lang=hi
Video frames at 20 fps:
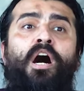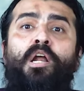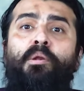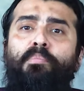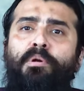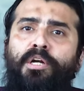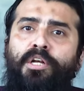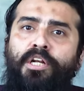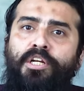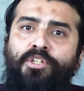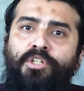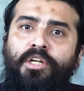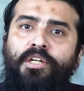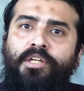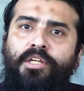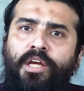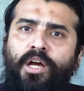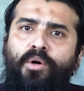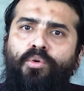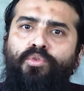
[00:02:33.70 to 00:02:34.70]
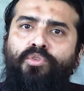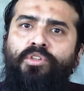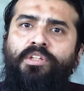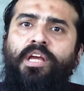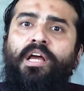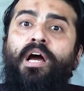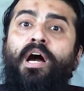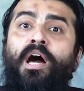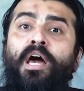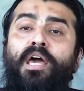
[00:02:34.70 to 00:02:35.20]
आर्बिट्रेशन क्या होती
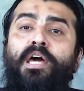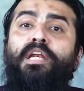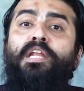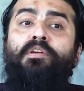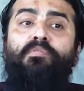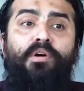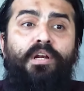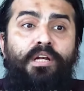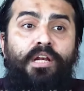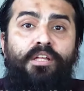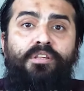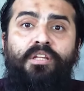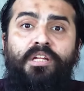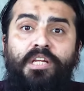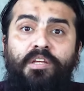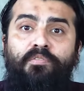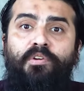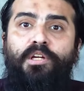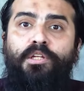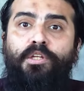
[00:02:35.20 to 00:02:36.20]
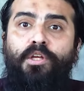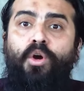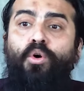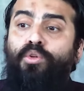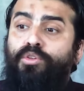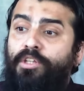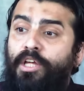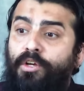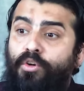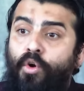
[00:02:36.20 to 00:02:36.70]
है हायर ईबल लेसर ईबल क्या
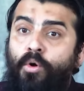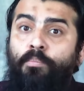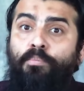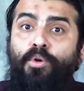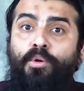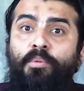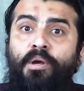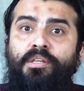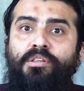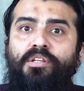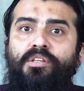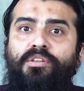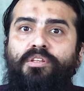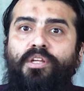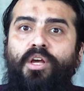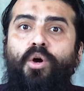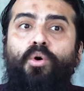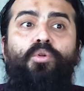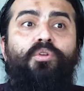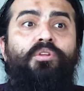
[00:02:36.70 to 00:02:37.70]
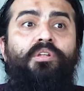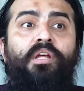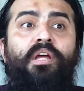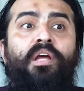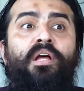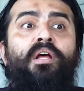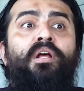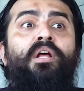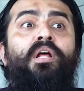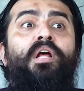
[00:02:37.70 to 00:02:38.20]
होता है कॉम्प्रोमाइजेस क्या होते
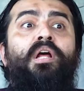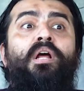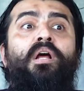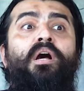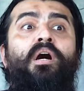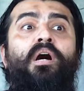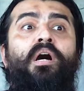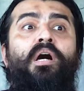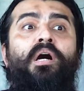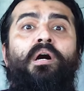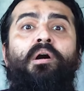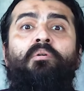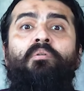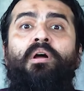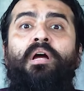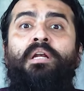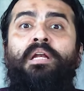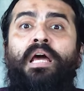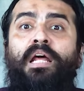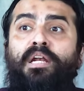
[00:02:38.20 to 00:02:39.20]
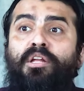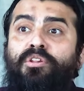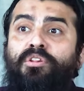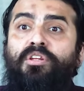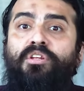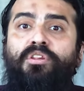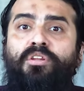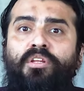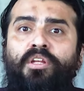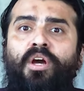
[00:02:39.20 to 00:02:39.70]
हैं
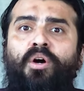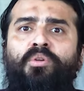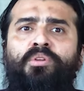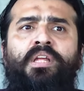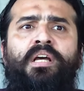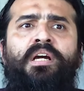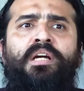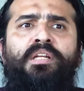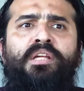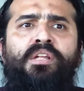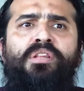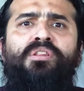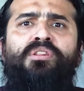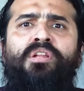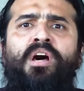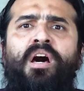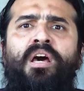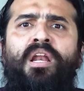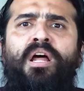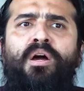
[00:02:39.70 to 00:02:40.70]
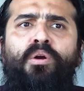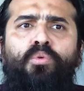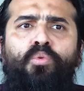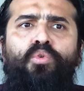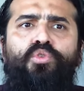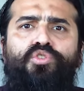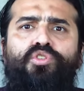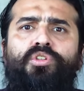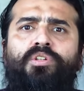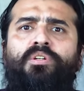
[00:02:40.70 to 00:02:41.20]
एनालिसिस क्या होता है अगर ये सारा
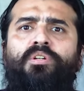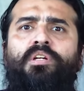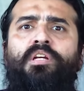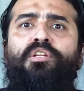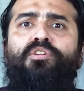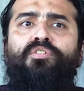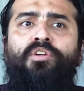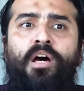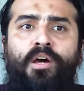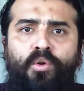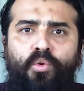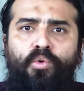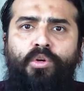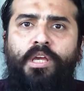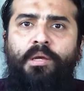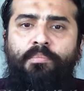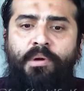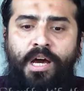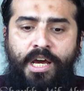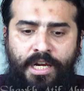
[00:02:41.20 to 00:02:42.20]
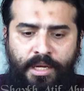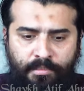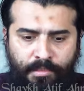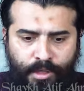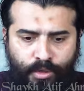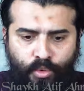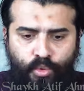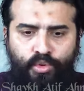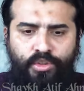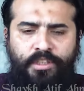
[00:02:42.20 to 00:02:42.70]
कुछ इंसानों के बारे
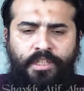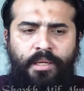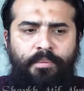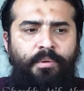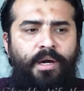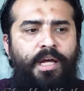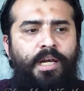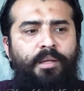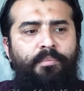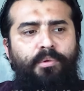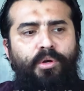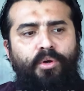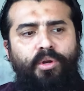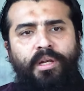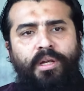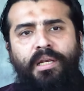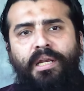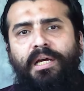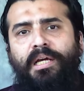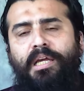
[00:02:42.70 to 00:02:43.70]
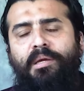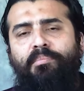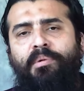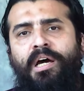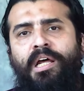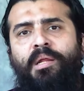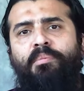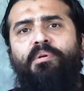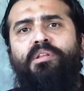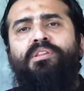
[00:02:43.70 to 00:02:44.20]
में खुद के बारे में और अल्लाह के
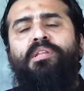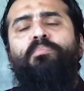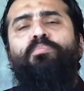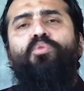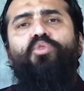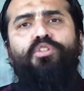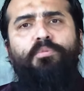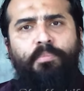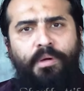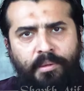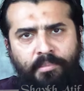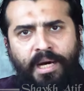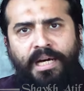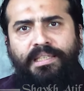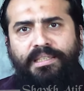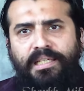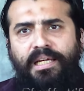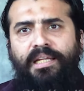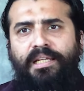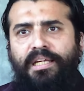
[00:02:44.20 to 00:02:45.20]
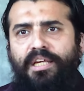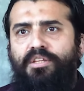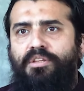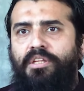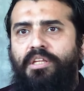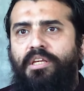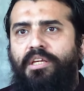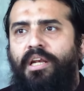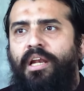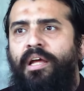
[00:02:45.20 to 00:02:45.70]
बारे में सब कुछ बर्बाद करके ही
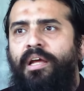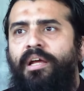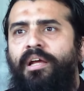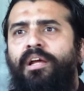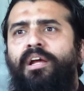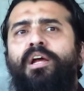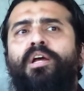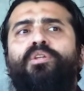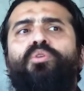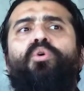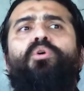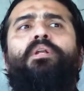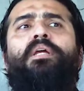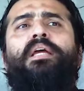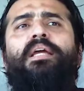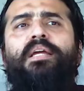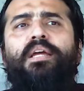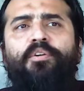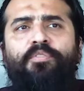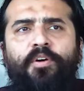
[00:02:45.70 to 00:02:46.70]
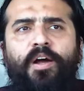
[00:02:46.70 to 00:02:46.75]
सीखना है तो ठीक है